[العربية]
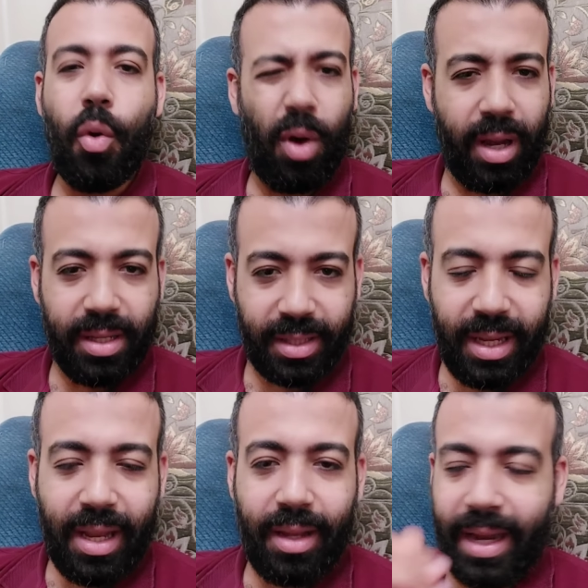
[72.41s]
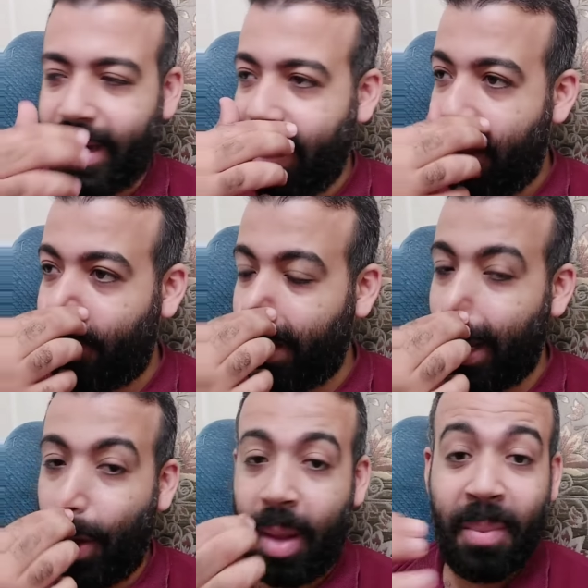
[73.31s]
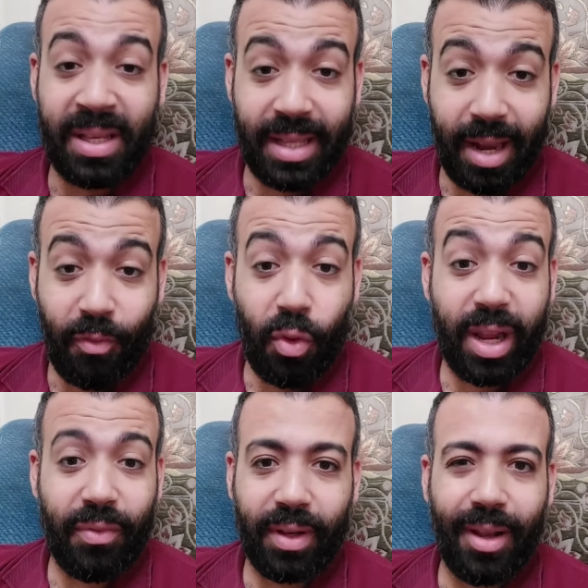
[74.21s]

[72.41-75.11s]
وخلاص ايه يعني عفى الله عما سلف وكفى